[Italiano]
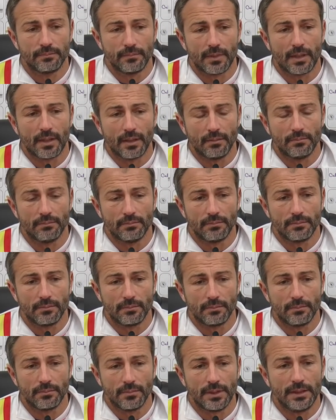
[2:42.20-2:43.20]
che,
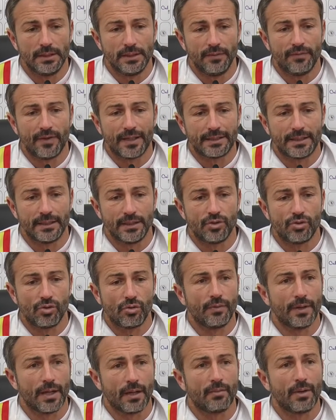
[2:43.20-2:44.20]
di, di fatti di
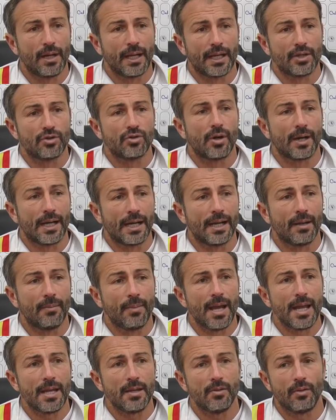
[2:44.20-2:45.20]
giovani è quella che gioca anche
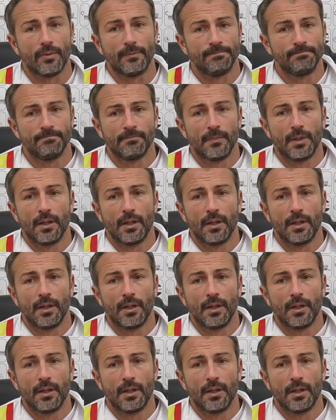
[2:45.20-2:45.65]
meglio